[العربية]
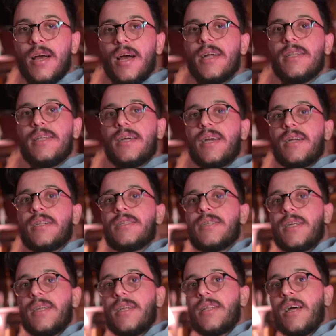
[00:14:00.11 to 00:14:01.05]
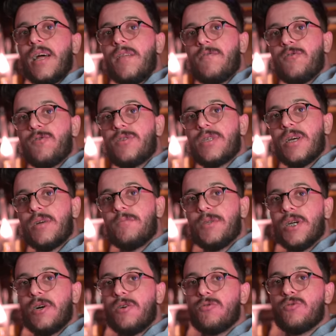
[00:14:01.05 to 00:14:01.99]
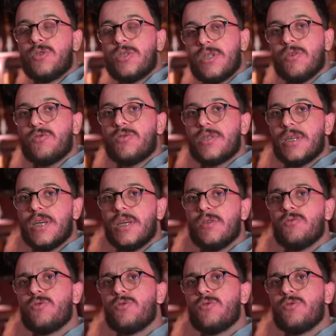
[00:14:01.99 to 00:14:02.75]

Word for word: هذه كانت سنه 1996